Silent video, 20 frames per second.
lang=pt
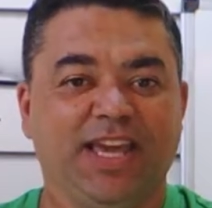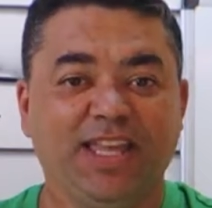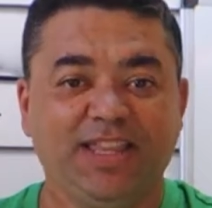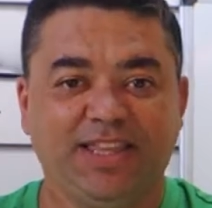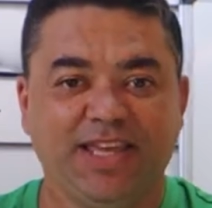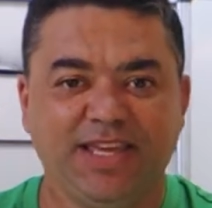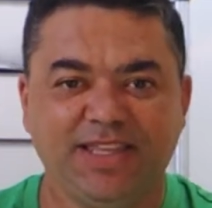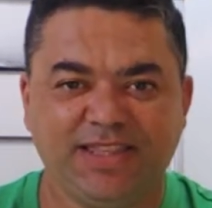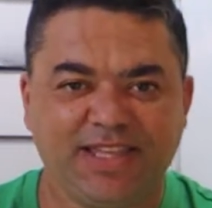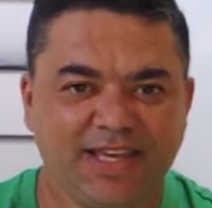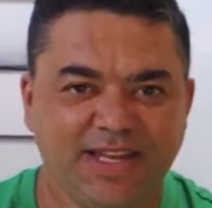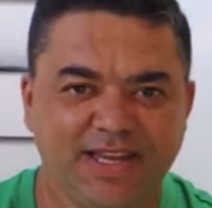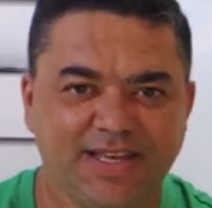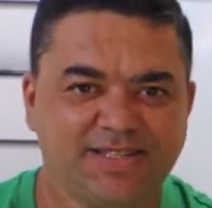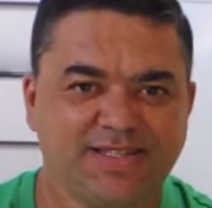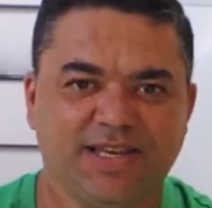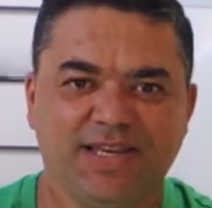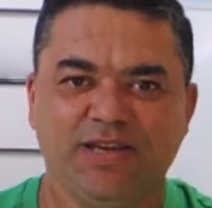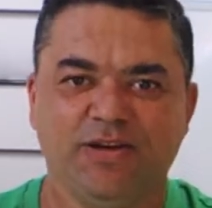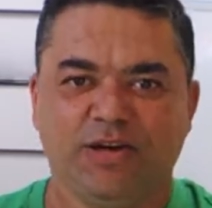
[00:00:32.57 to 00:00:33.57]
Quem tem
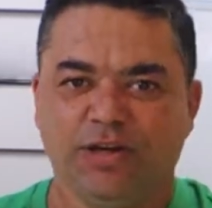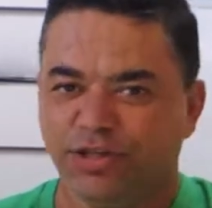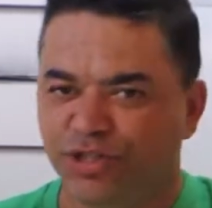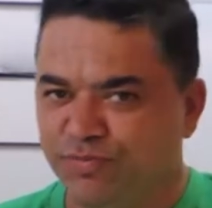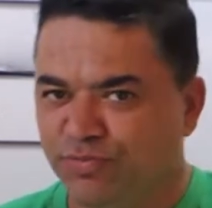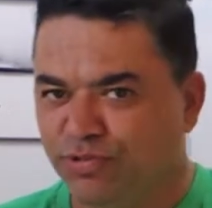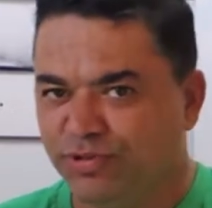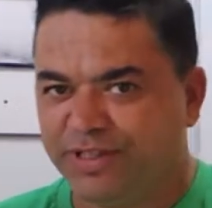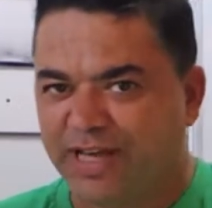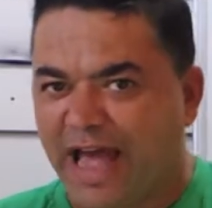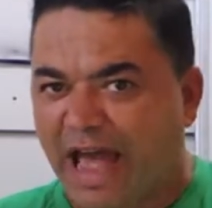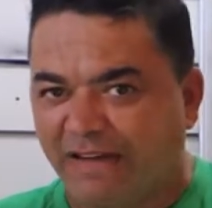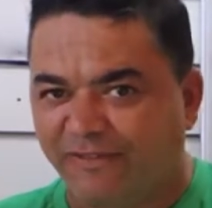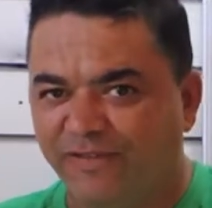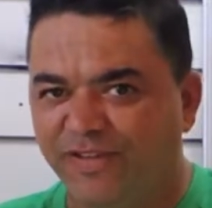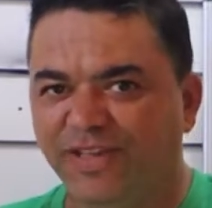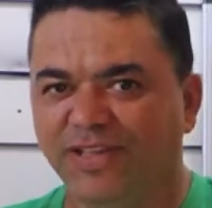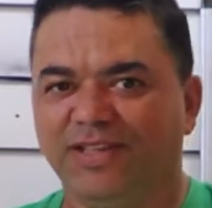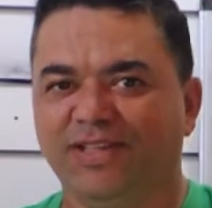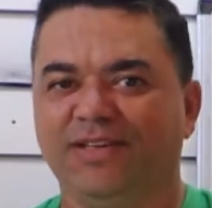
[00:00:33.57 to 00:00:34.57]
interesse aí ó, de mudar
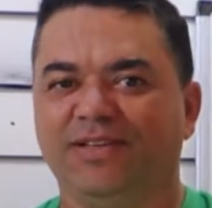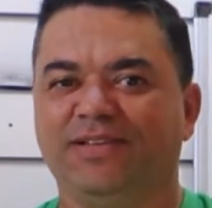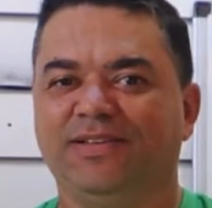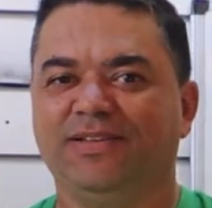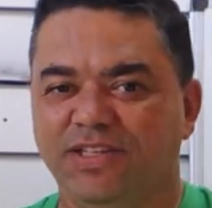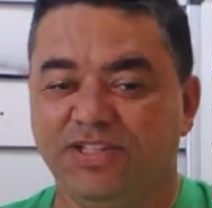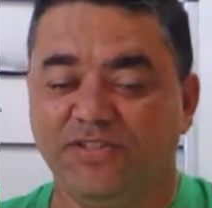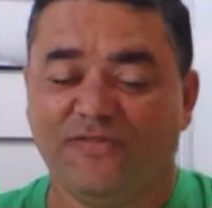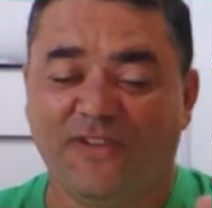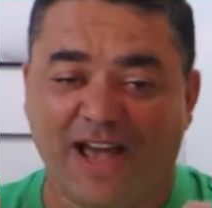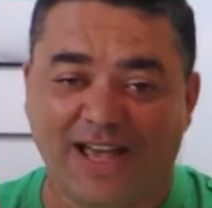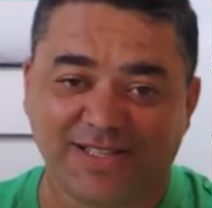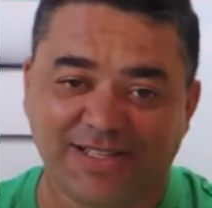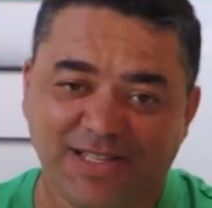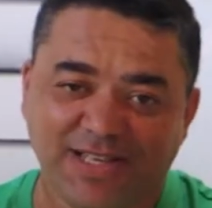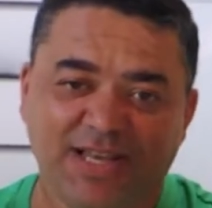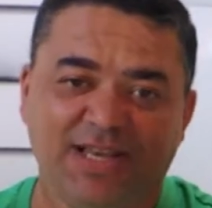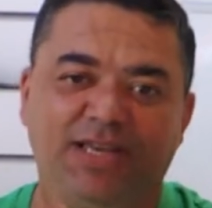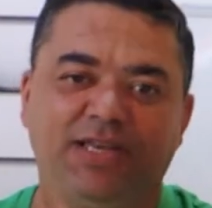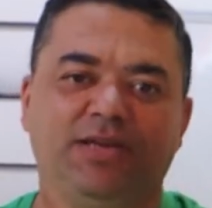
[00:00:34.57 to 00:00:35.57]
a vida e de
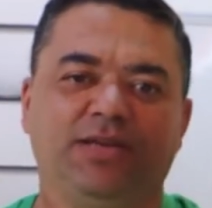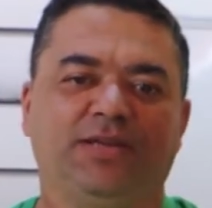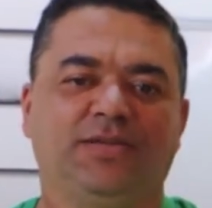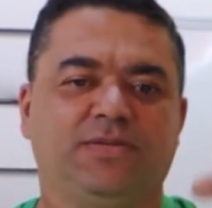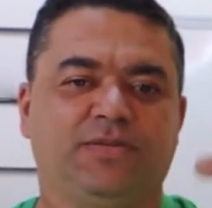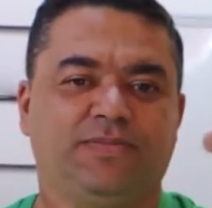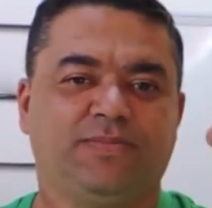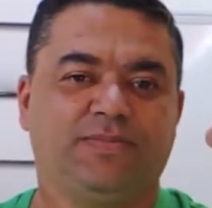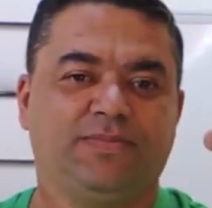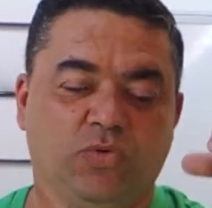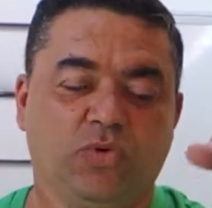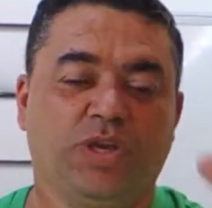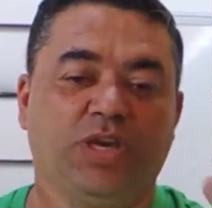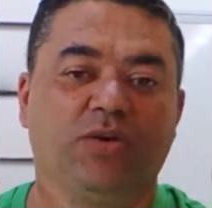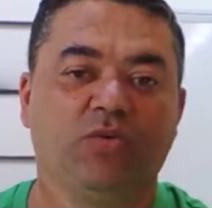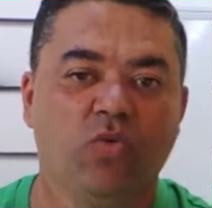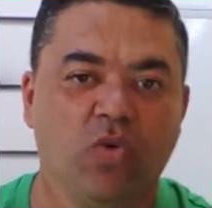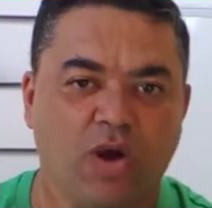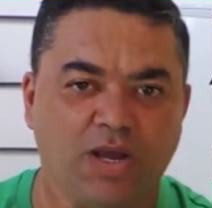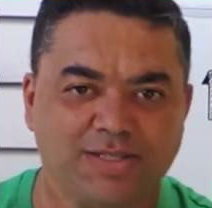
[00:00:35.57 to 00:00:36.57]
fazer aí o
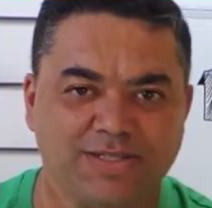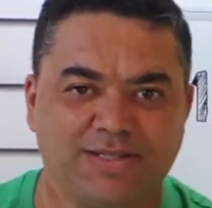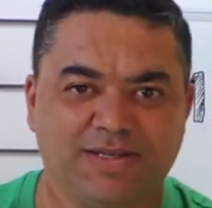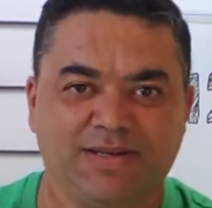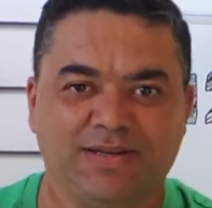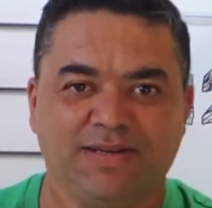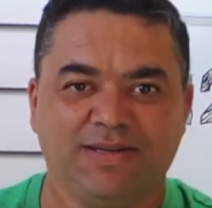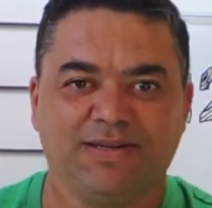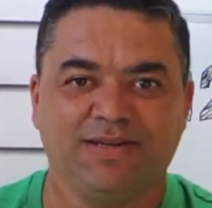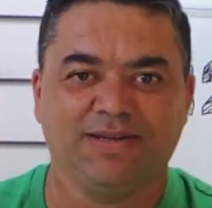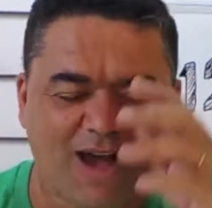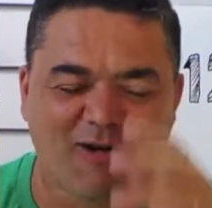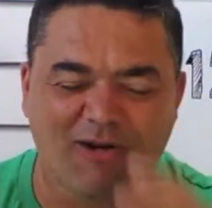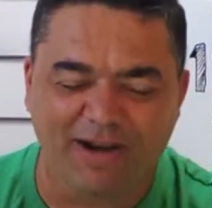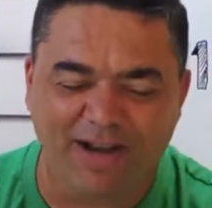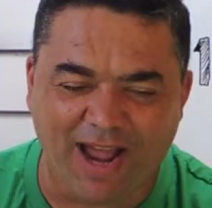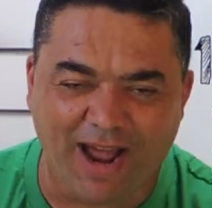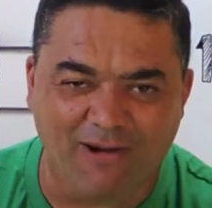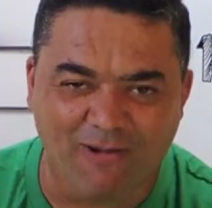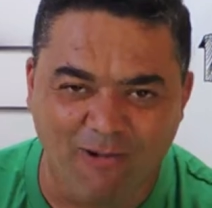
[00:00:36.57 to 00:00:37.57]
que gosta, a
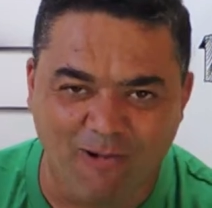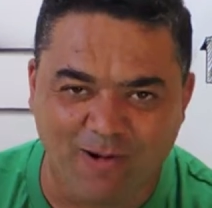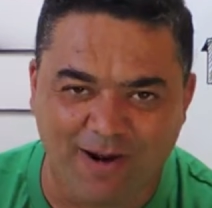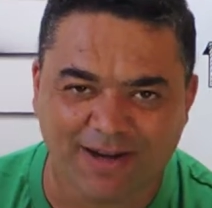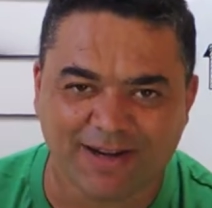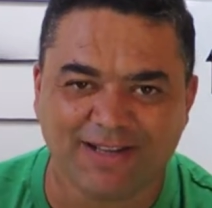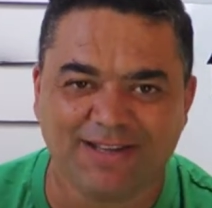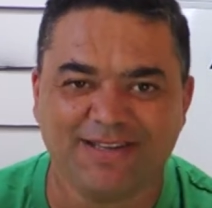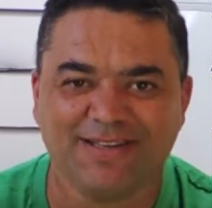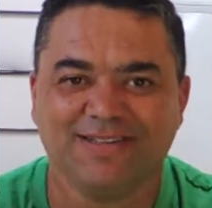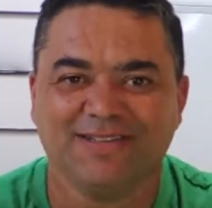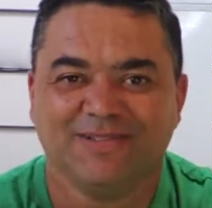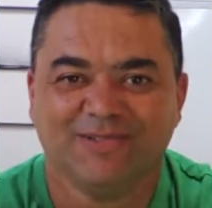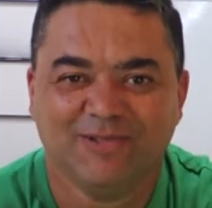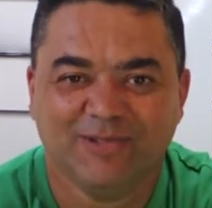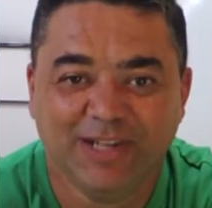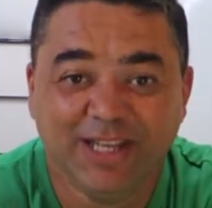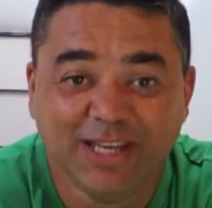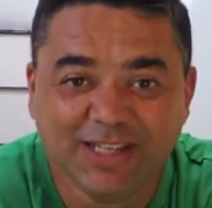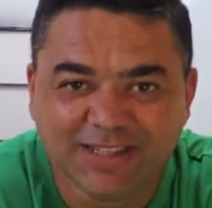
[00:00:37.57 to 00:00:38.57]
hora é agora.
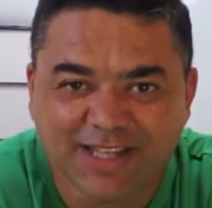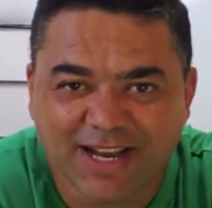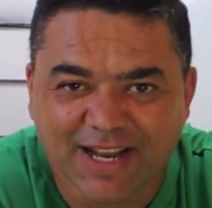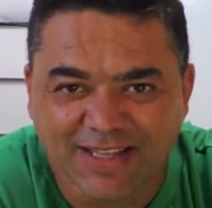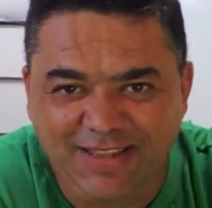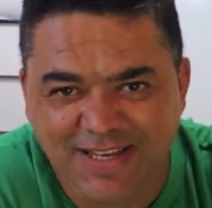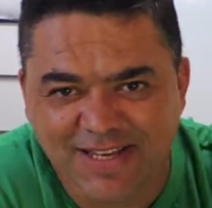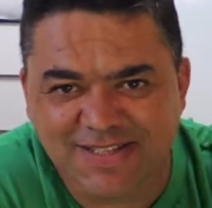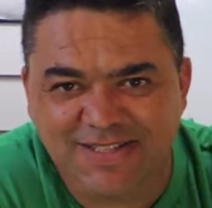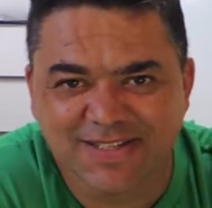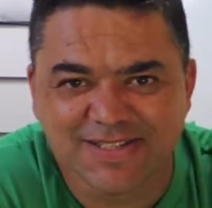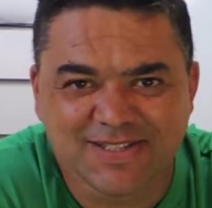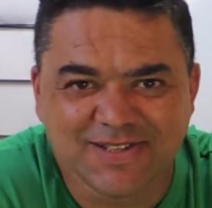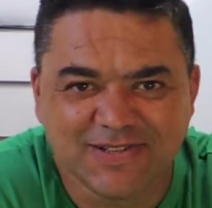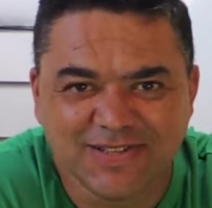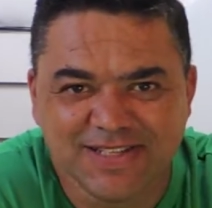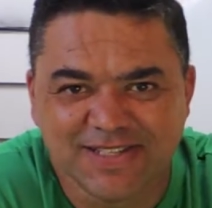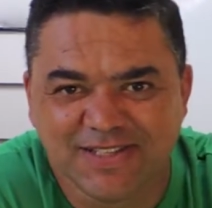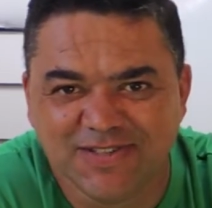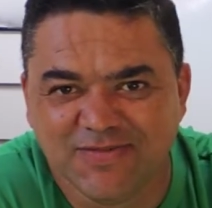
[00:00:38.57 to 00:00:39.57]
O link está na
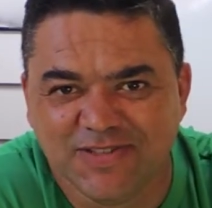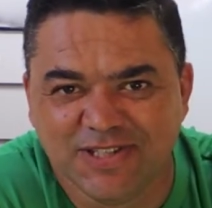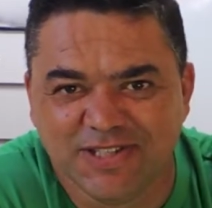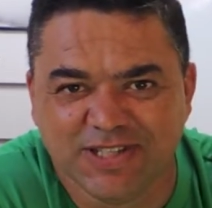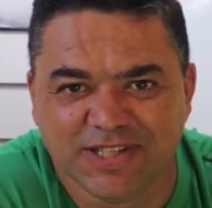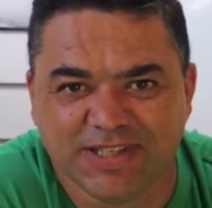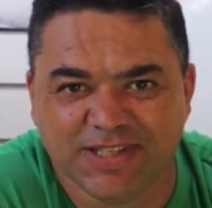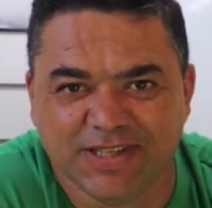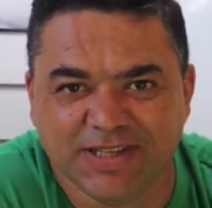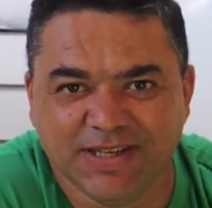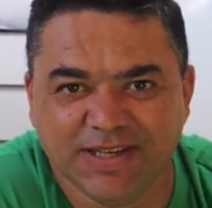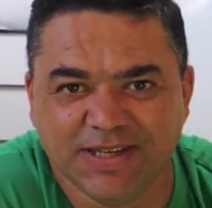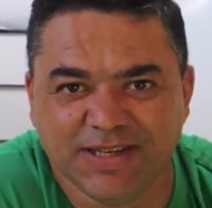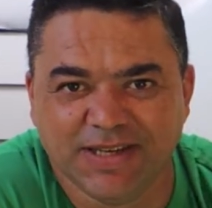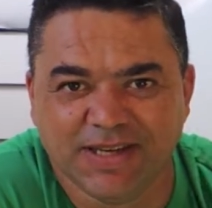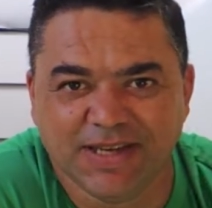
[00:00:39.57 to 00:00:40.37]
descrição desse vídeo aqui.